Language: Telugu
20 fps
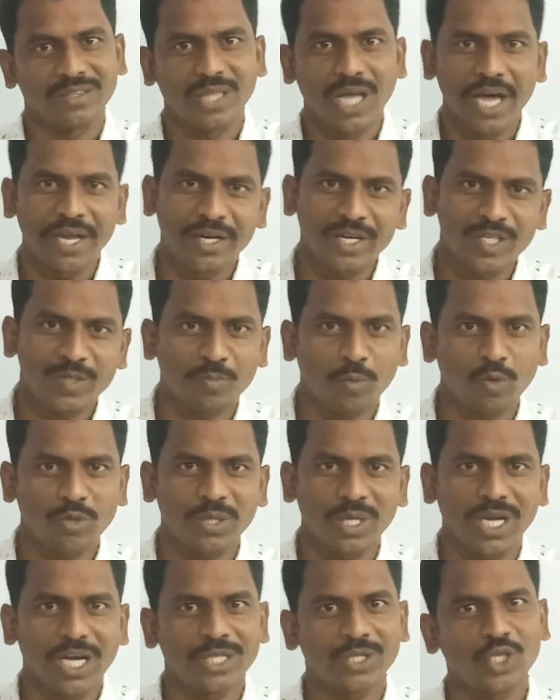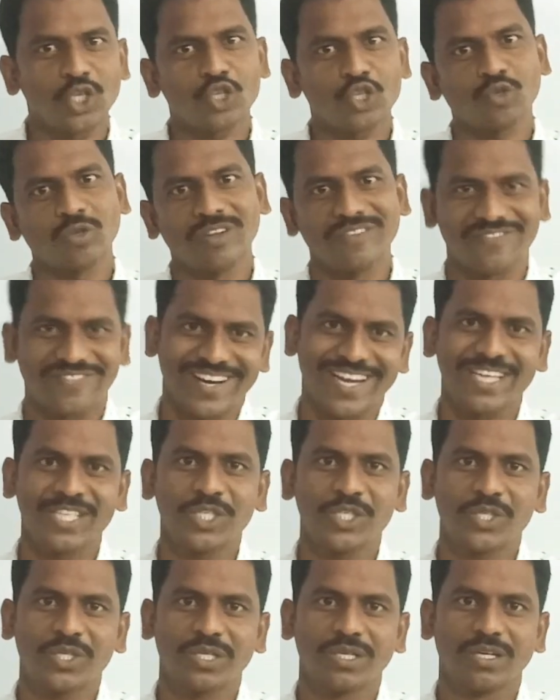దానిని స్ఫూర్తిగా తీసుకునే
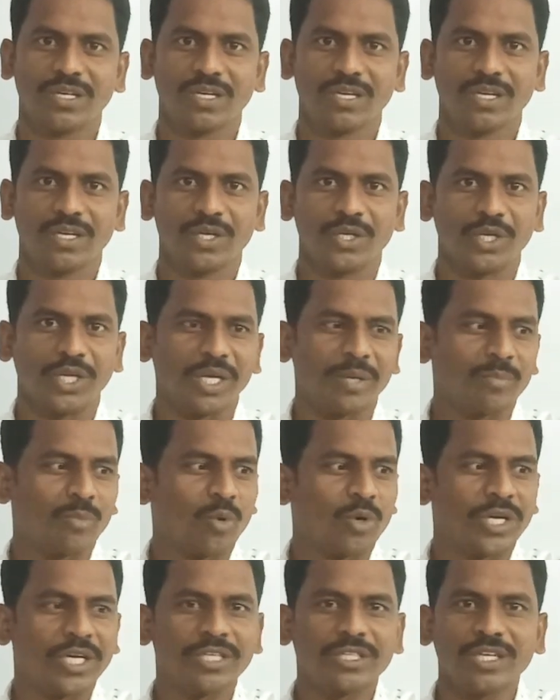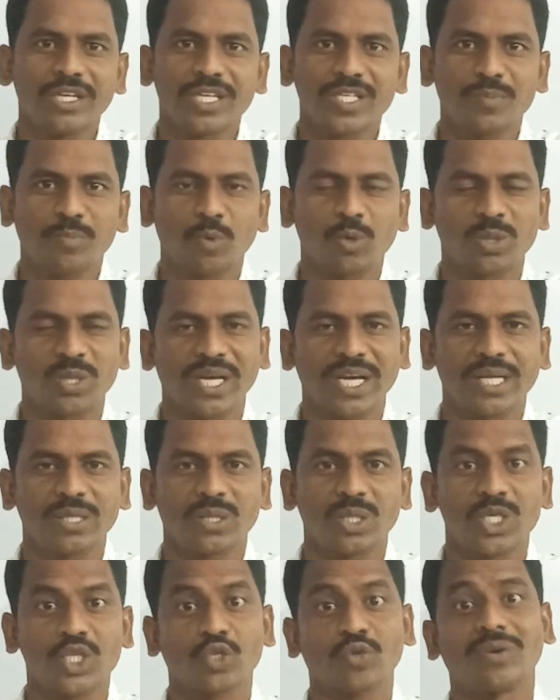ఫ్రెంచ్ ఈ మూడింటిని స్ఫూర్తిగా
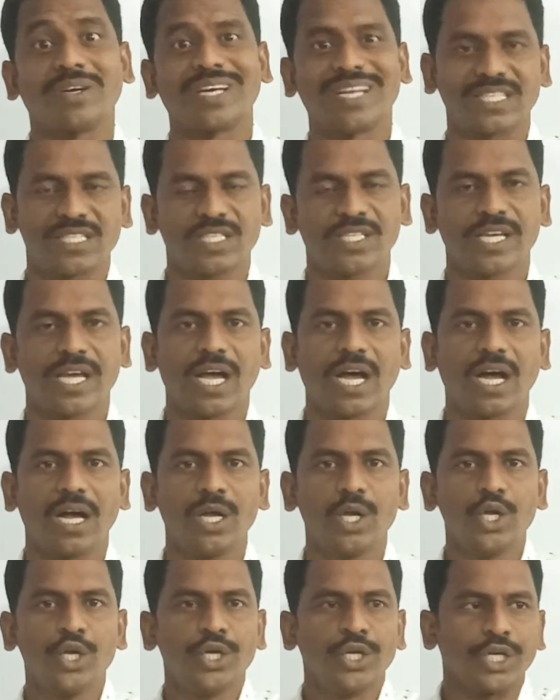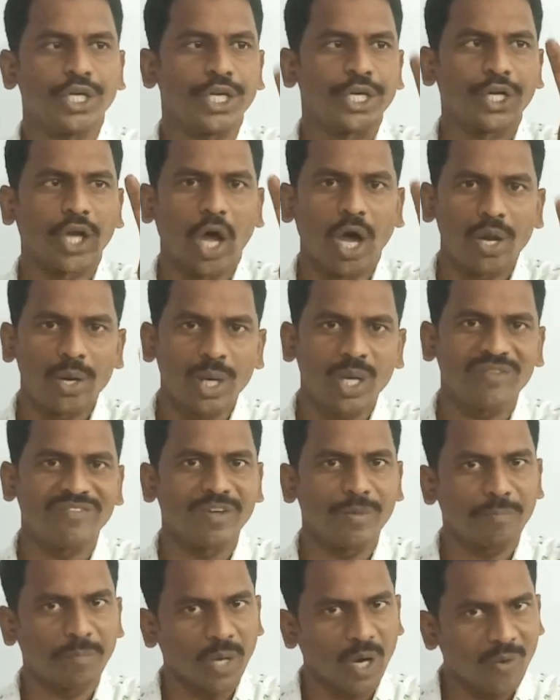తీసుకుని రష్యా ఈ నాలుగు
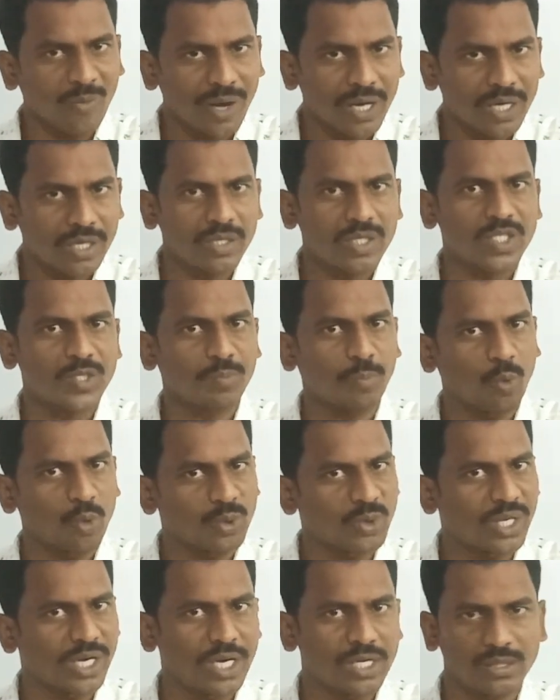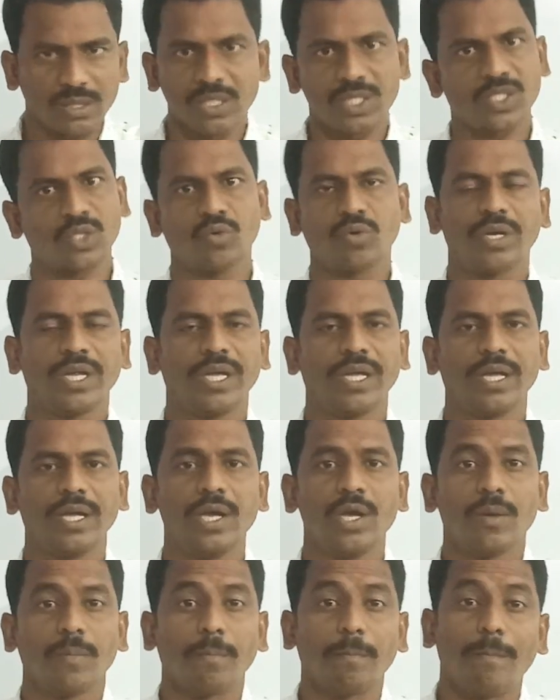విప్లవాలను స్ఫూర్తిగా తీసుకొని
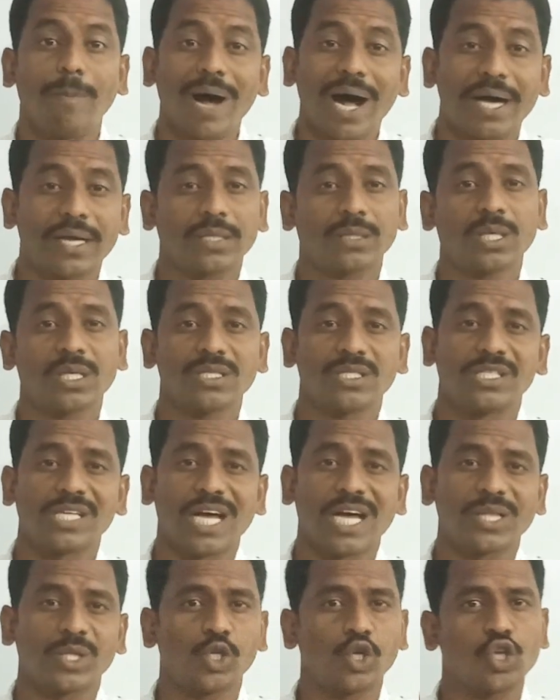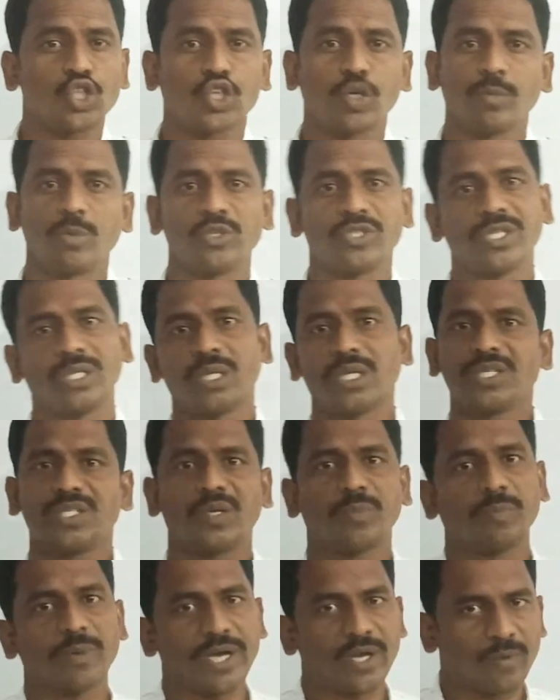భారత జాతీయోద్యమం వచ్చిందని
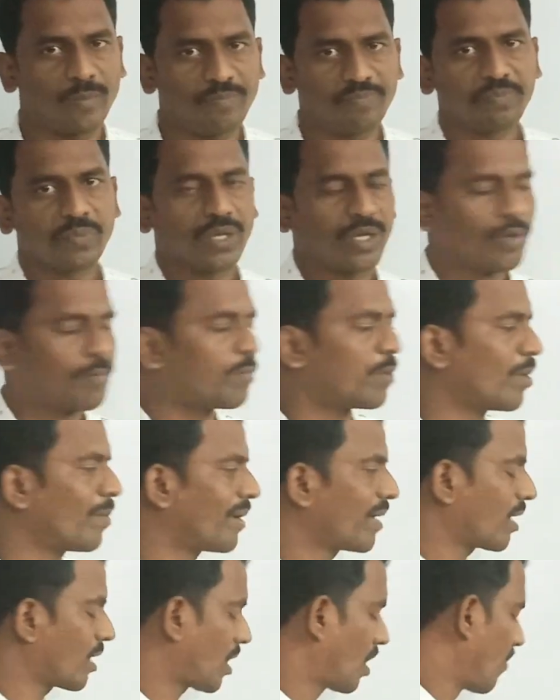చెప్పాను ఇప్పుడు మనకు